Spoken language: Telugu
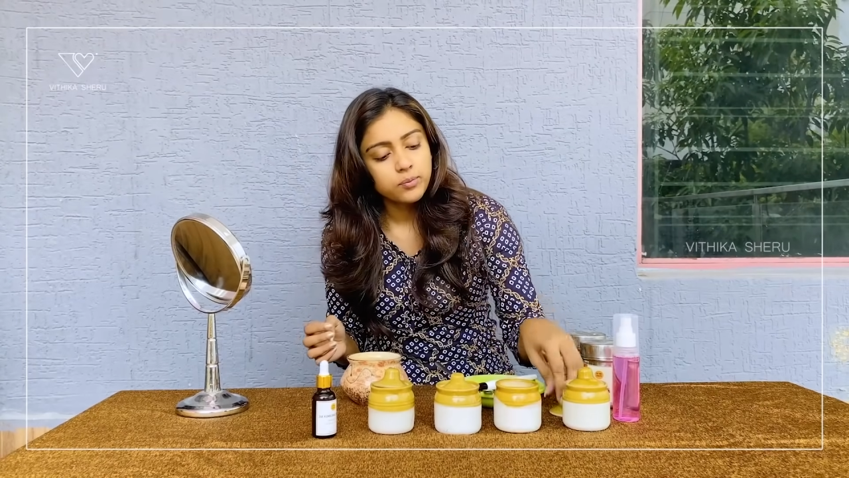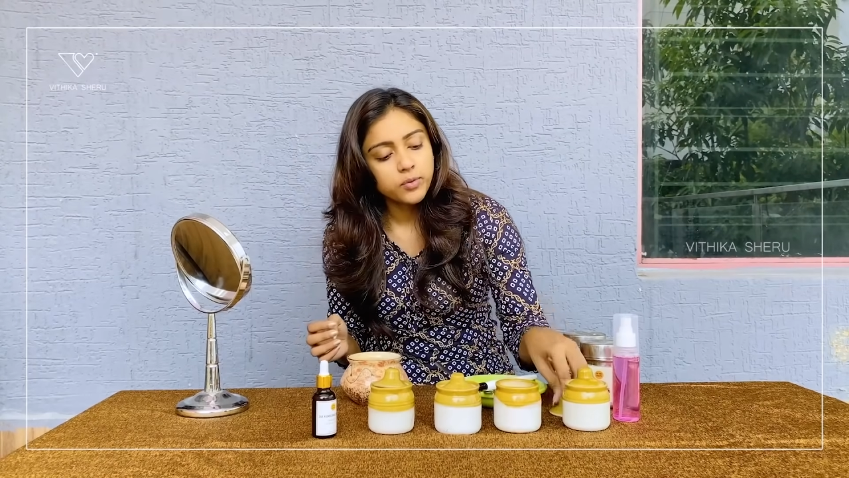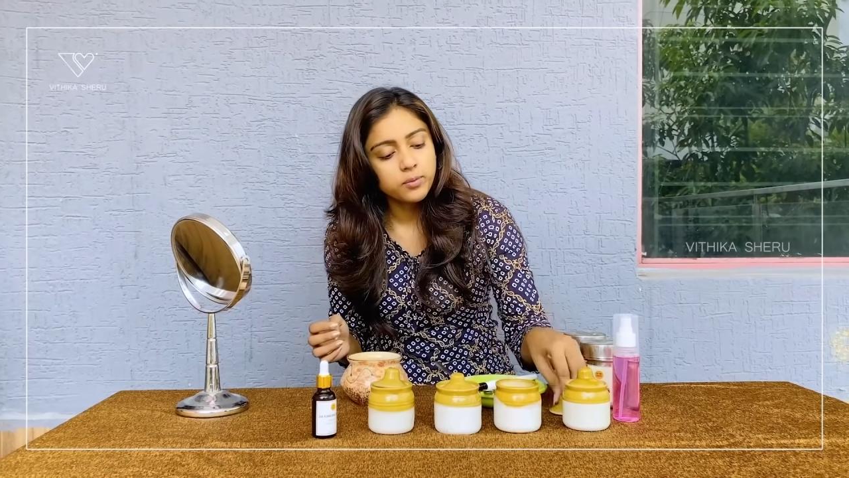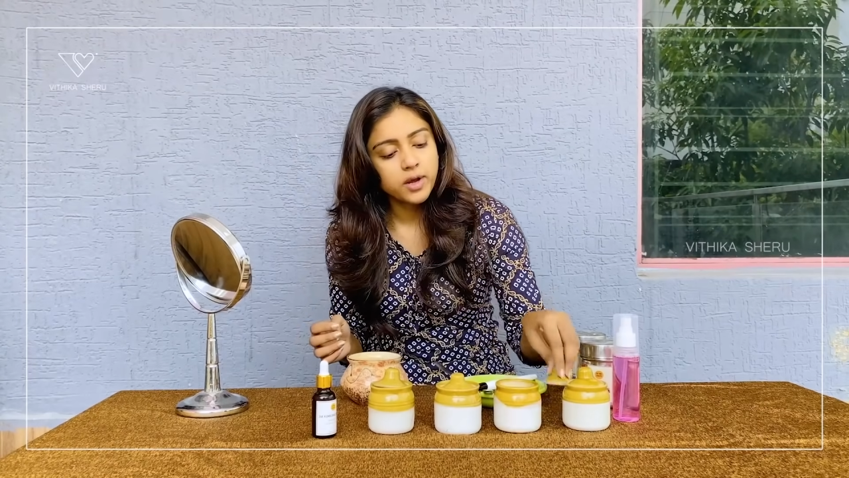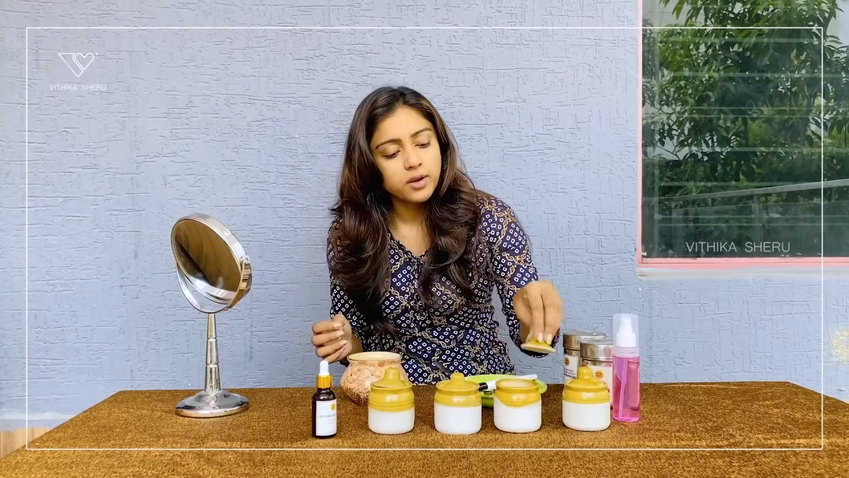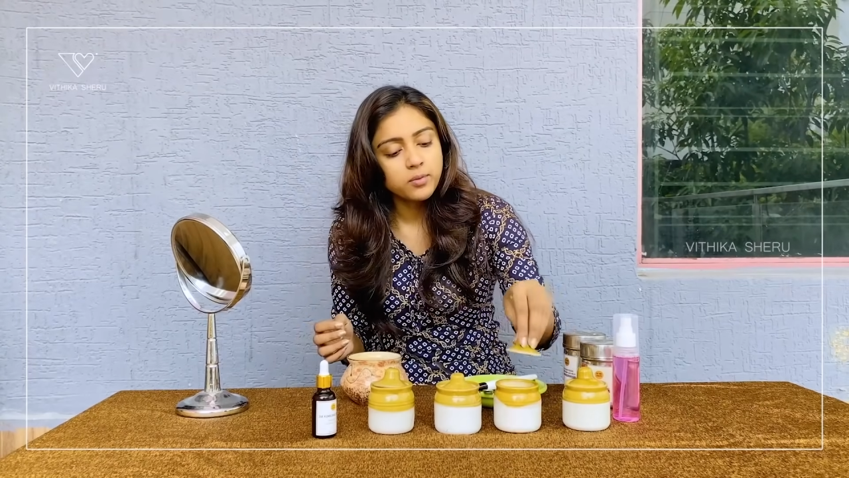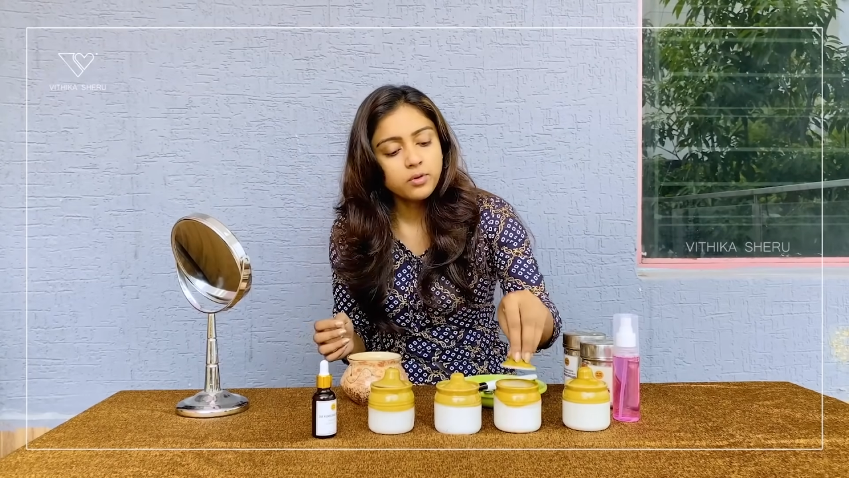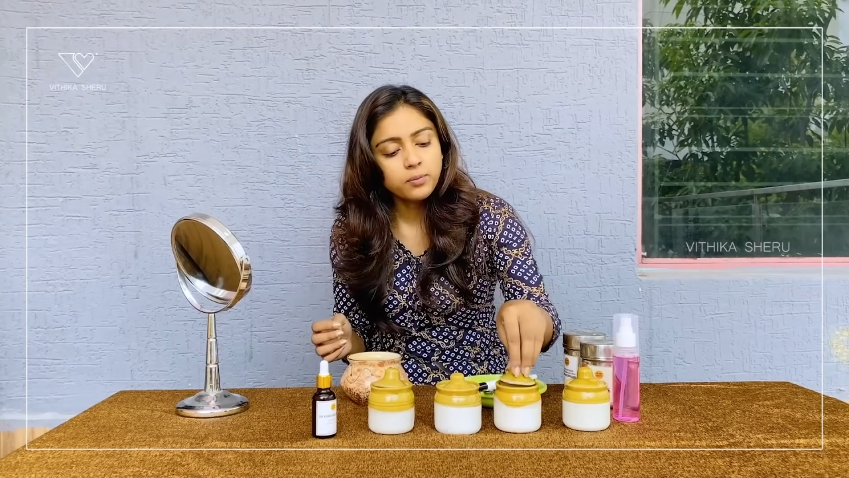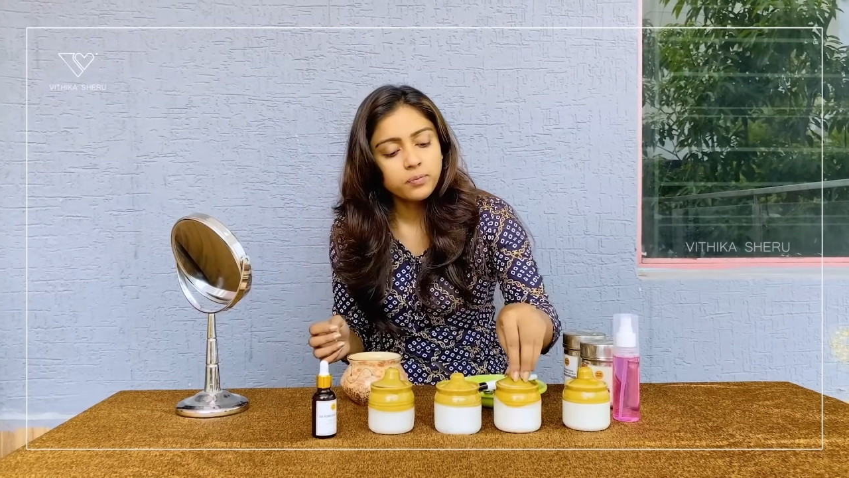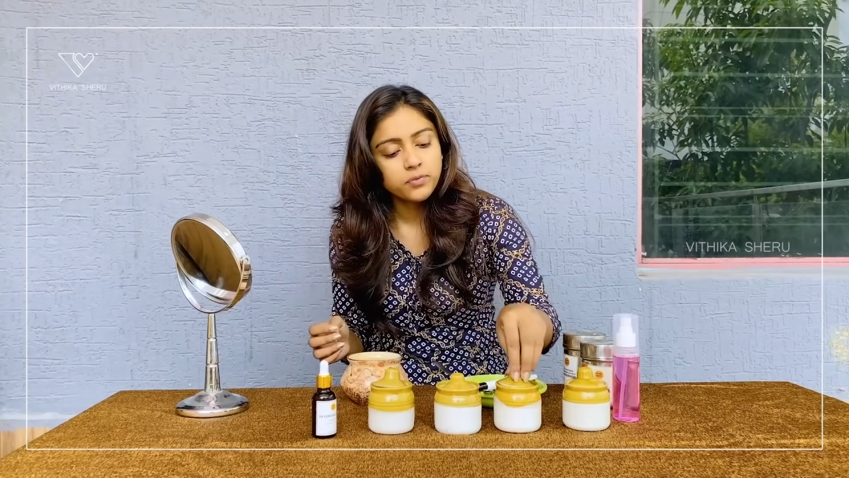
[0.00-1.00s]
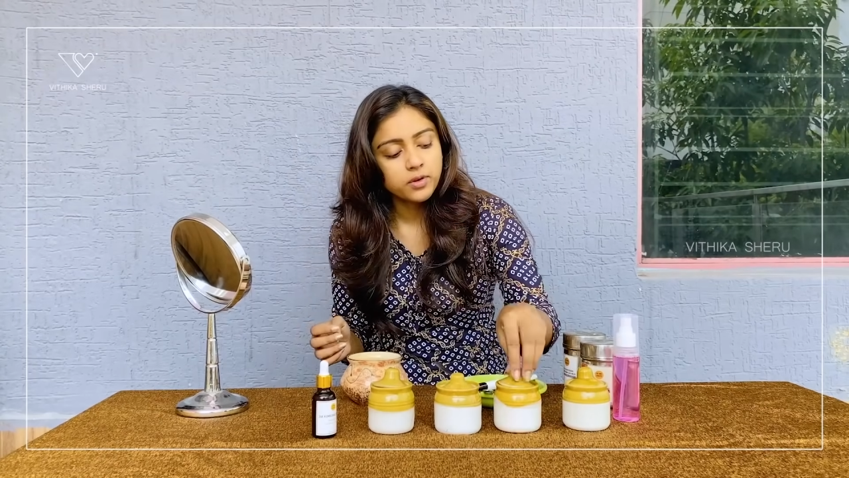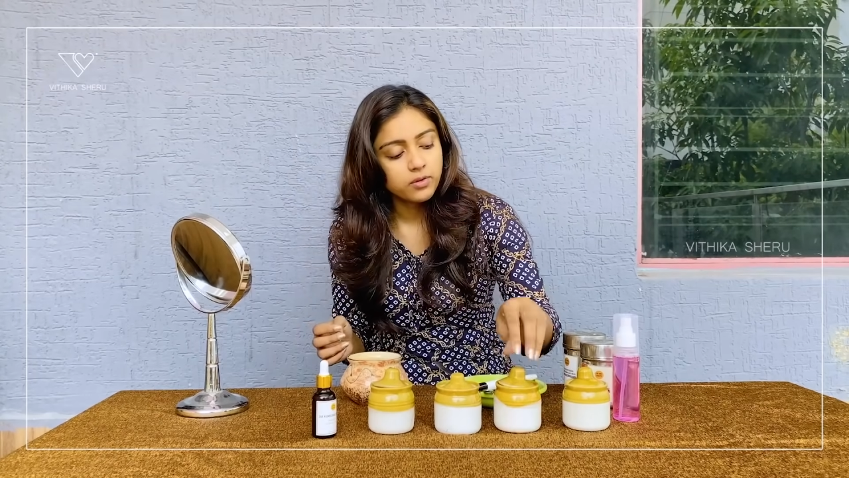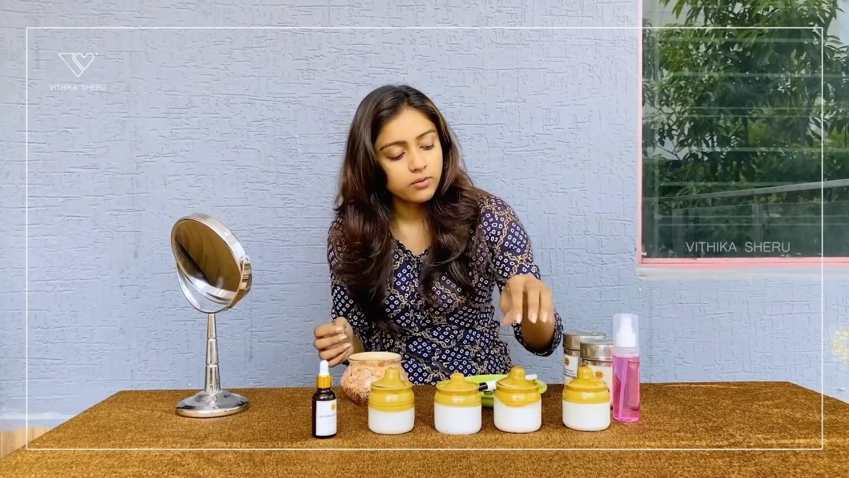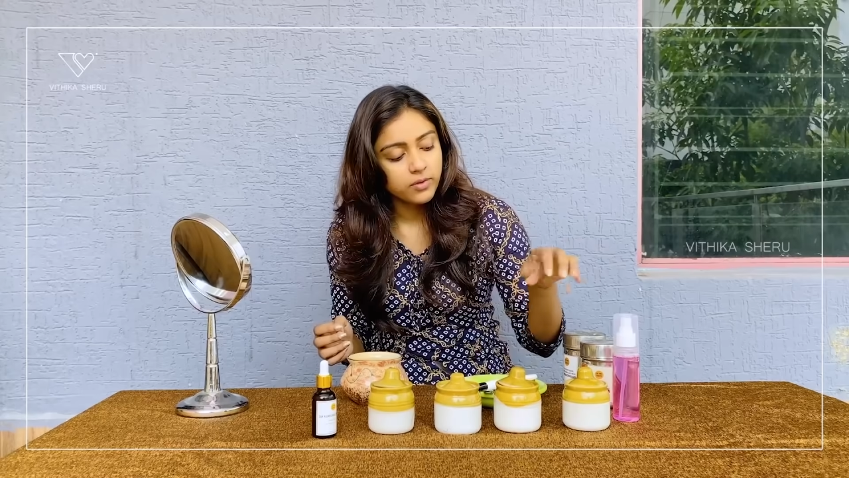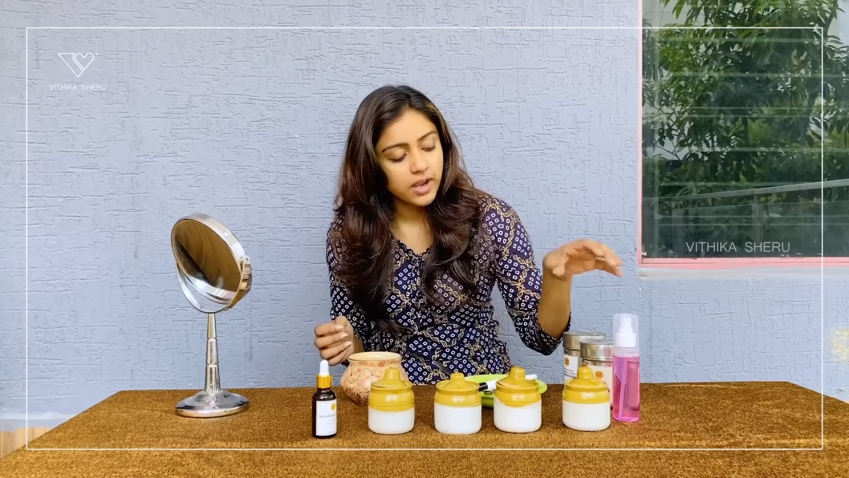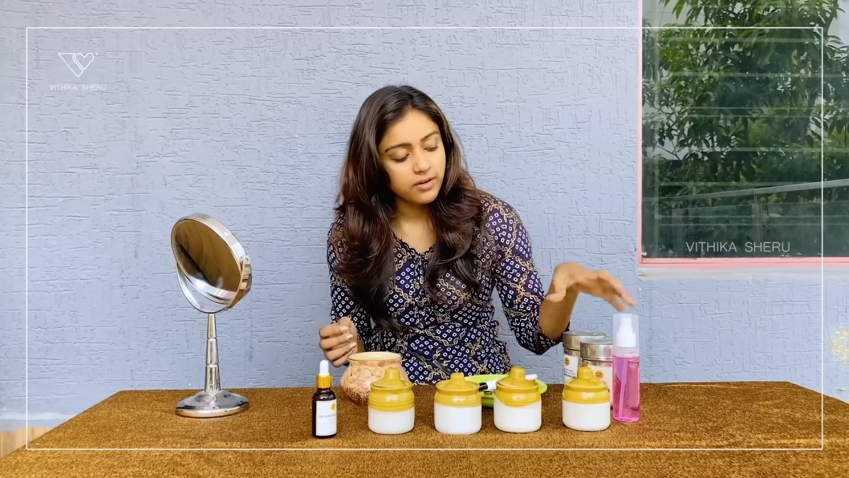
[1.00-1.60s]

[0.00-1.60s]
ఇప్పుడు మనము we